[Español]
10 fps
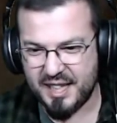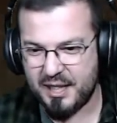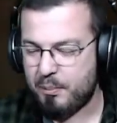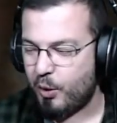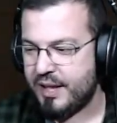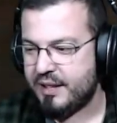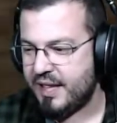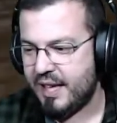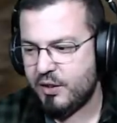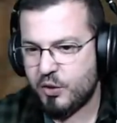el
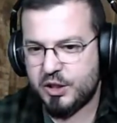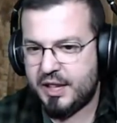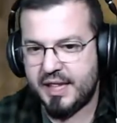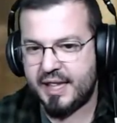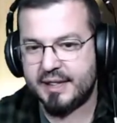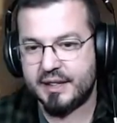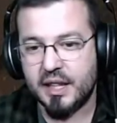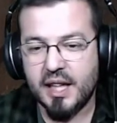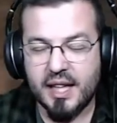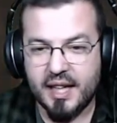polietileno, no sé ni qué es.
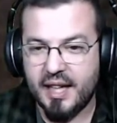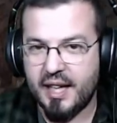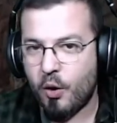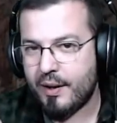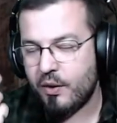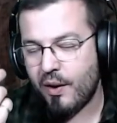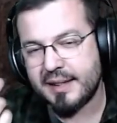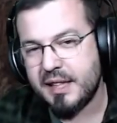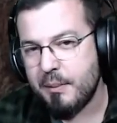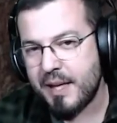Eh, aunque lo hagas
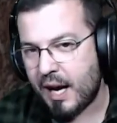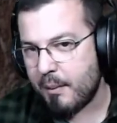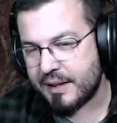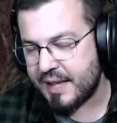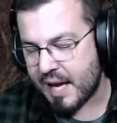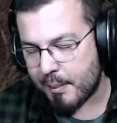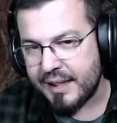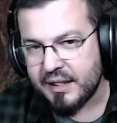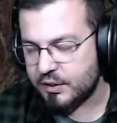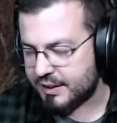del mineral de
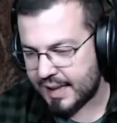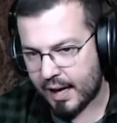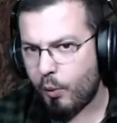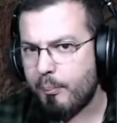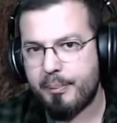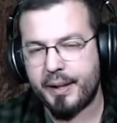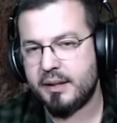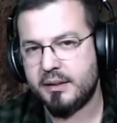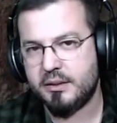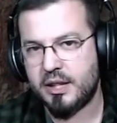diamante, se rompe.
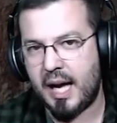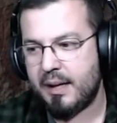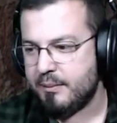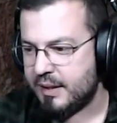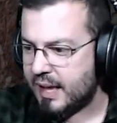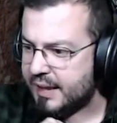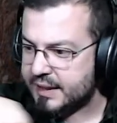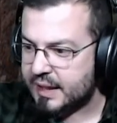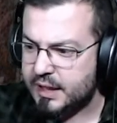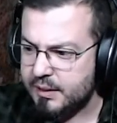O sea, lo haces
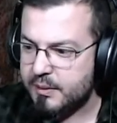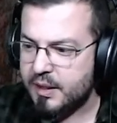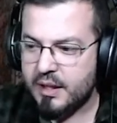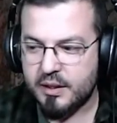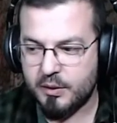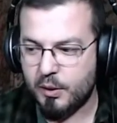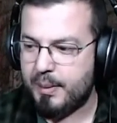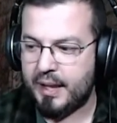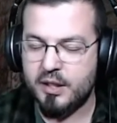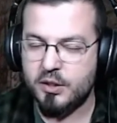así. No,
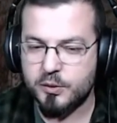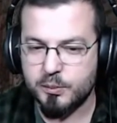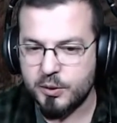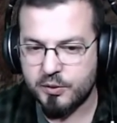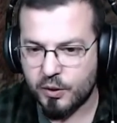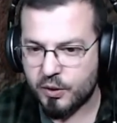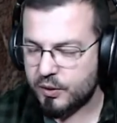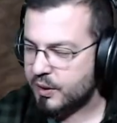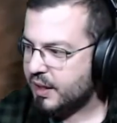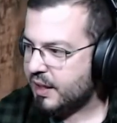platino es muy flojo.
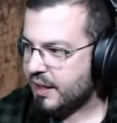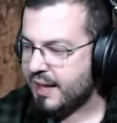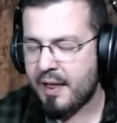El